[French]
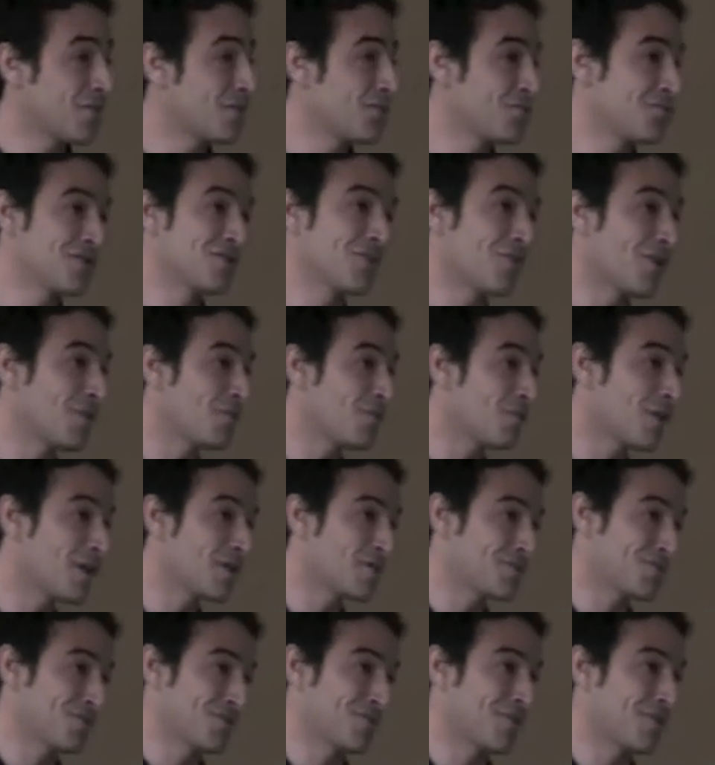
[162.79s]
depuis 3 mois
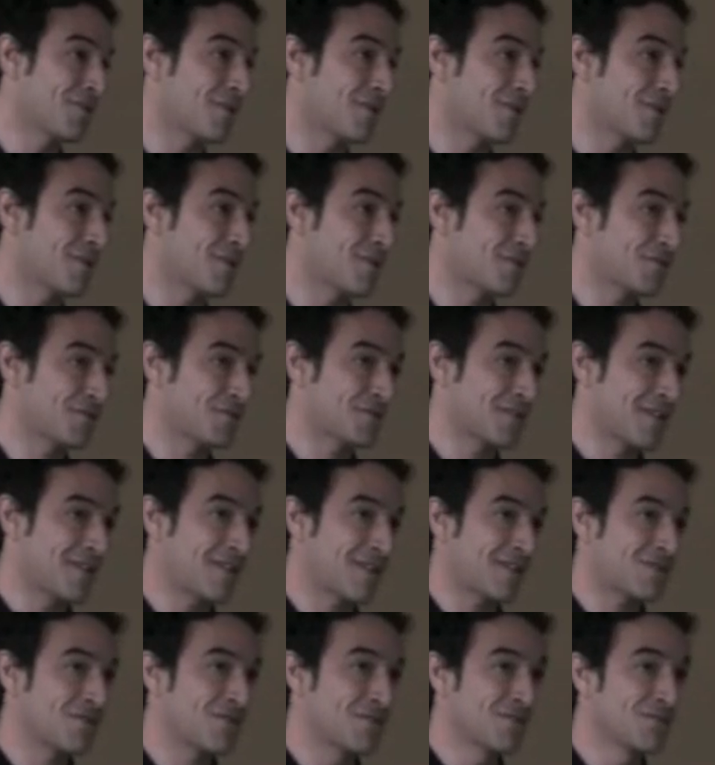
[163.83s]
euh, sur cette
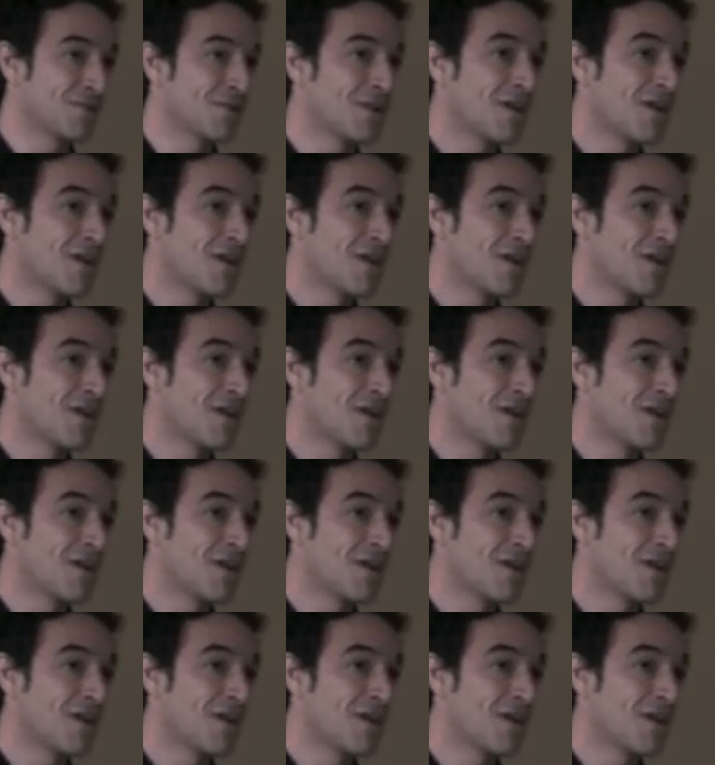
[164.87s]
action.